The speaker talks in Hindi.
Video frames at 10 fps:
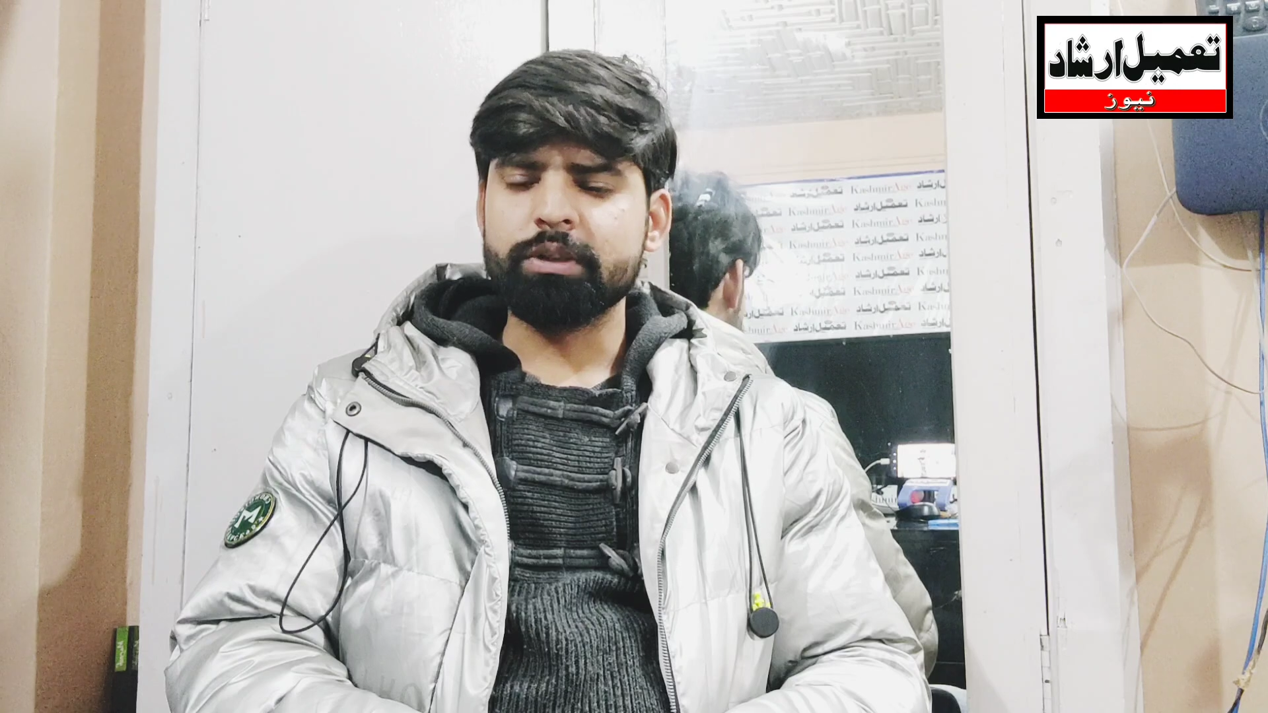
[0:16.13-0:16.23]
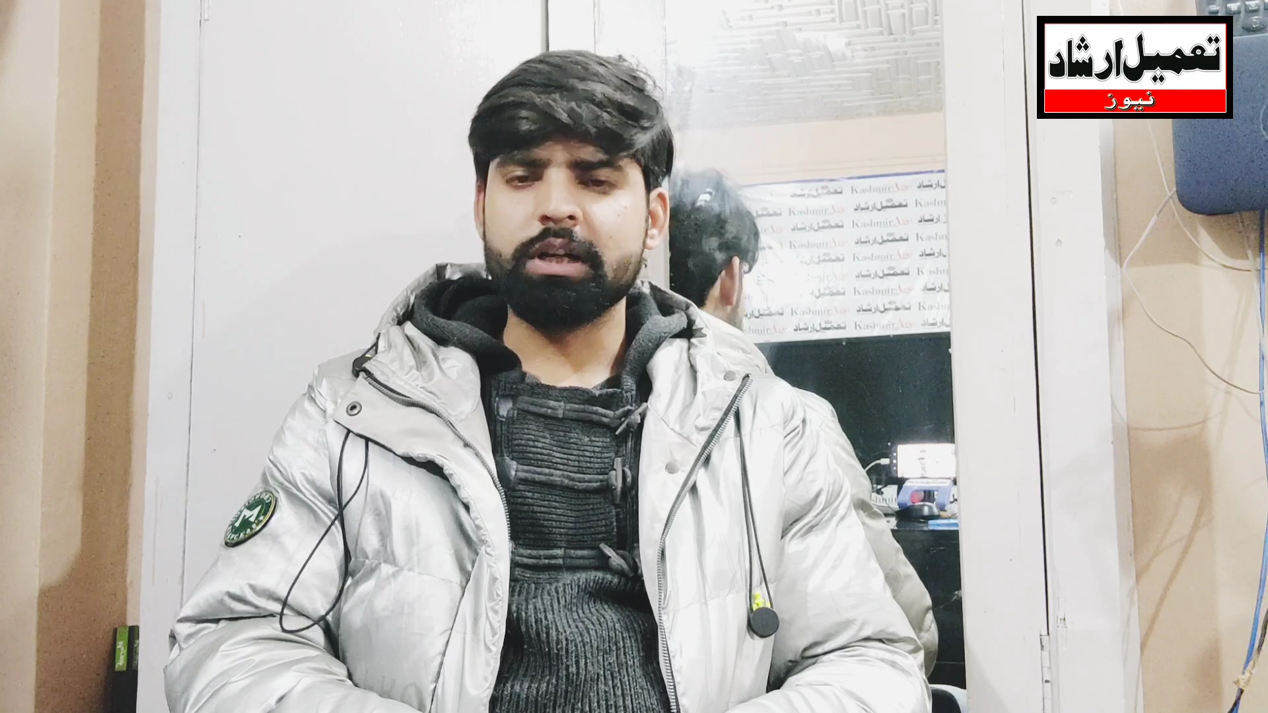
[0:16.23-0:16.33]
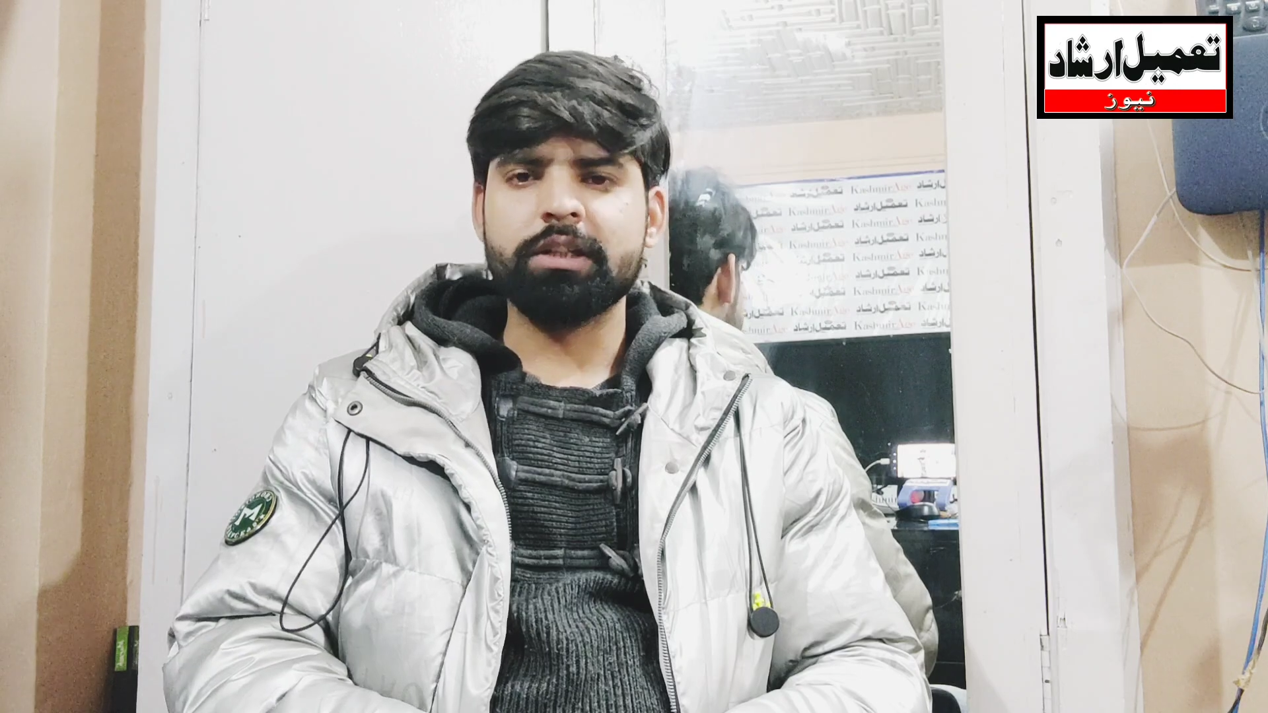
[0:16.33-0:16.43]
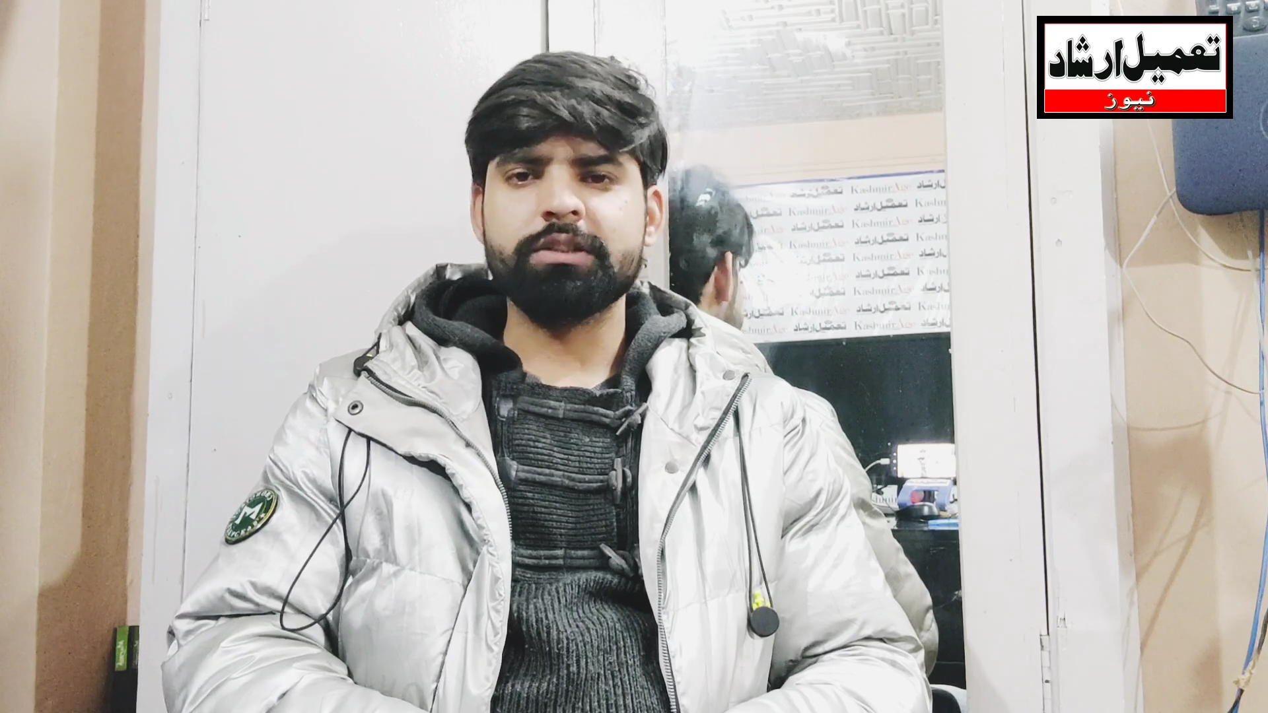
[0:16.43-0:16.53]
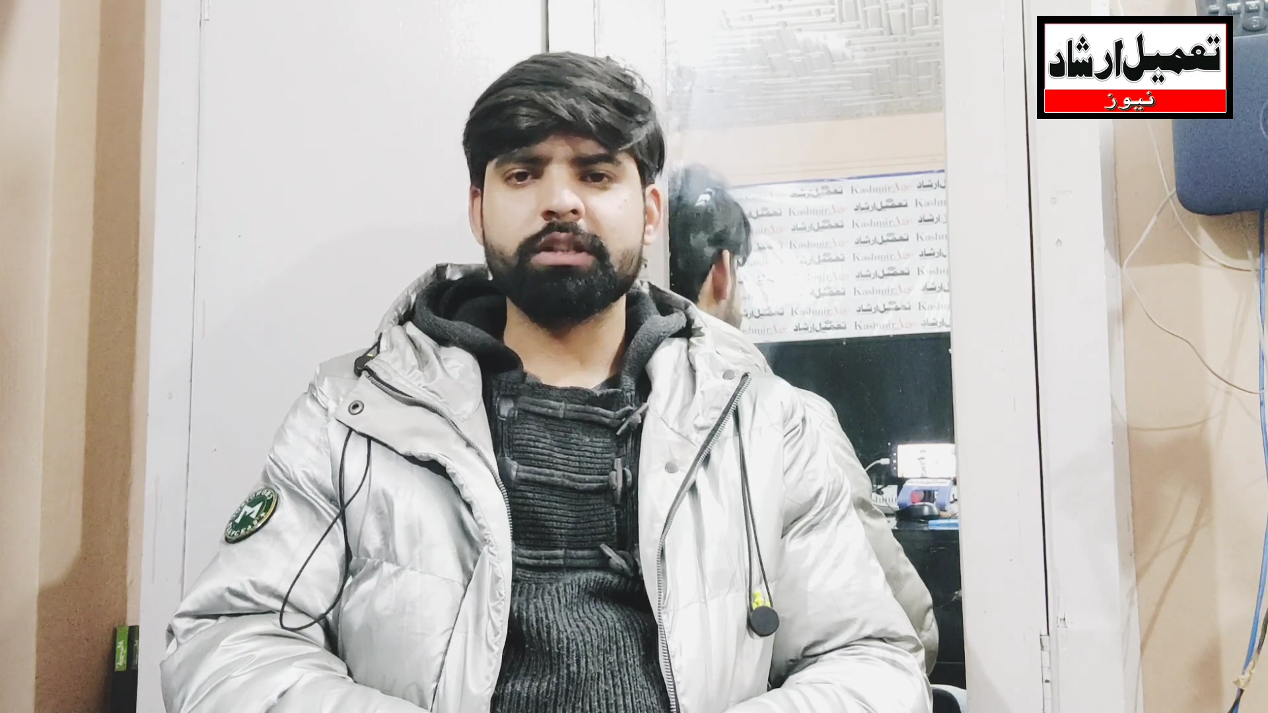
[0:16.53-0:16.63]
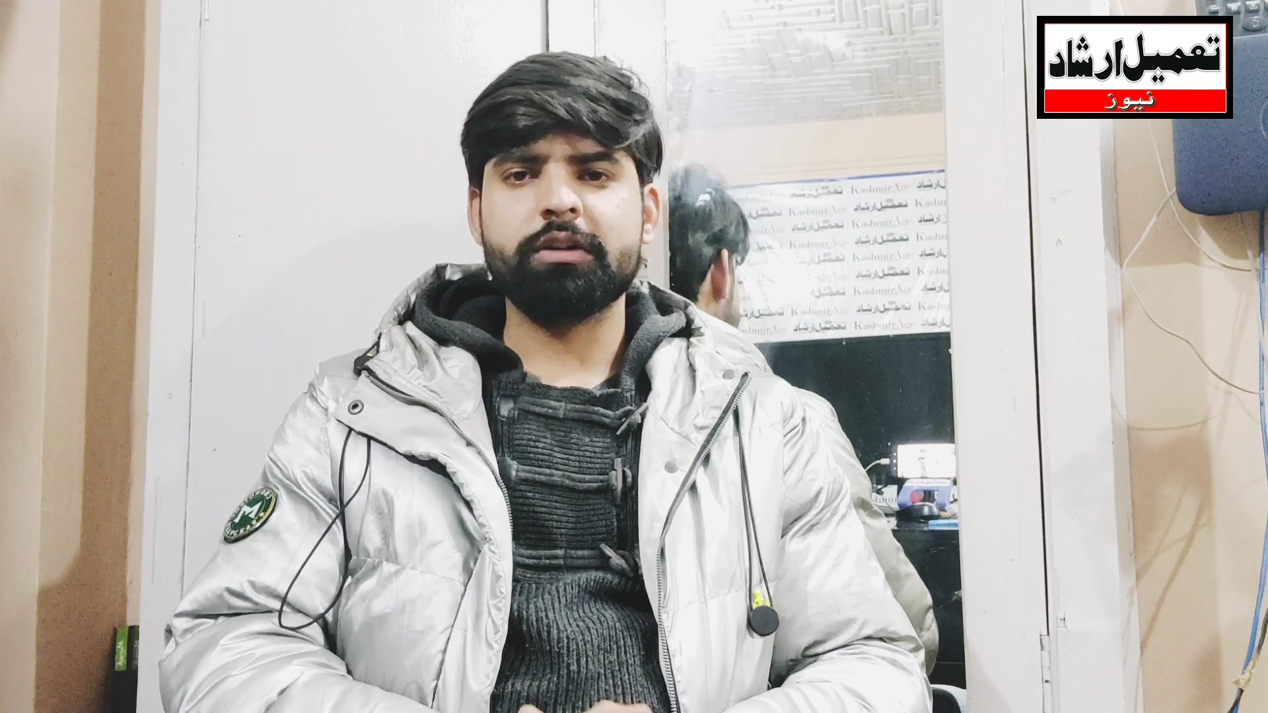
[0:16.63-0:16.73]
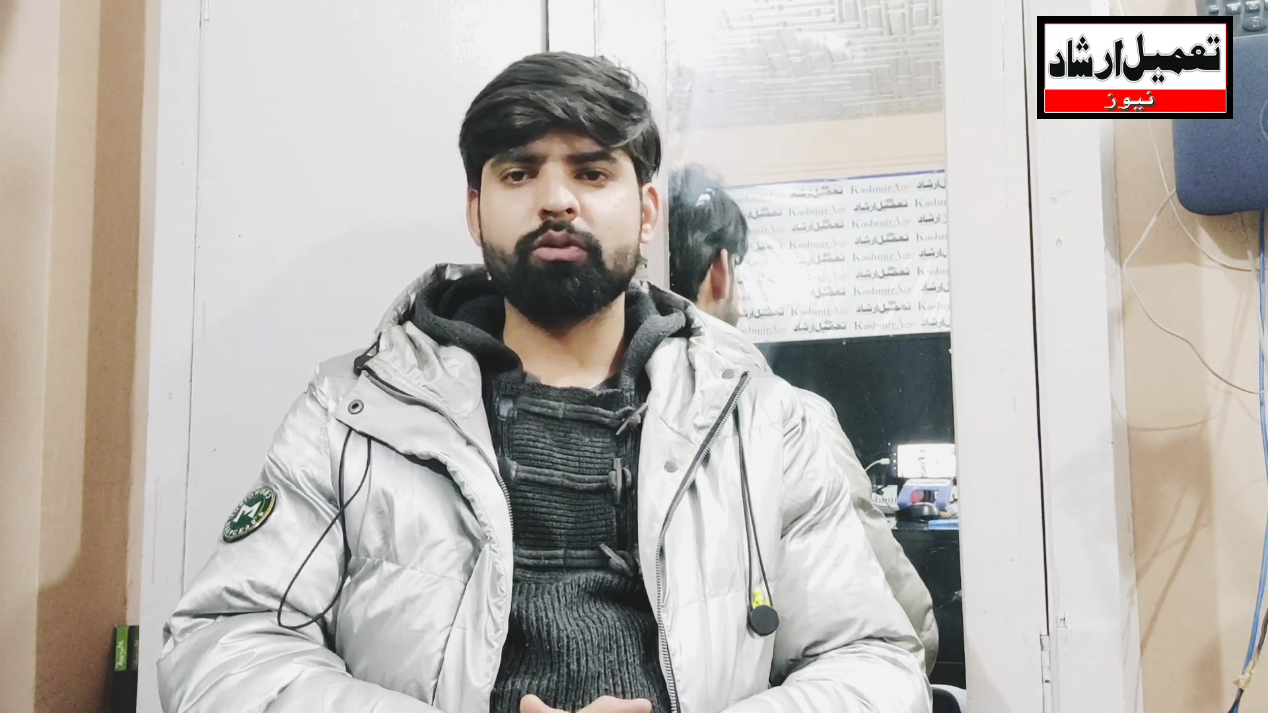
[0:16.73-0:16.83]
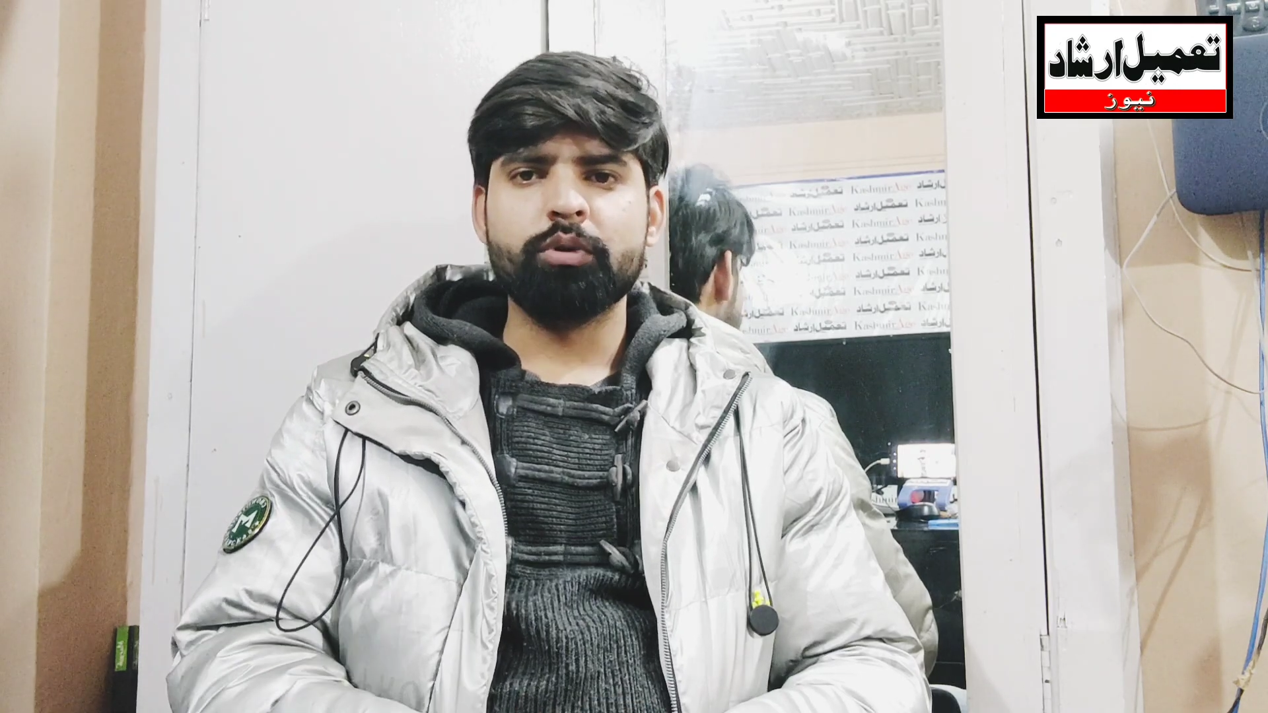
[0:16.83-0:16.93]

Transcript: बताते चले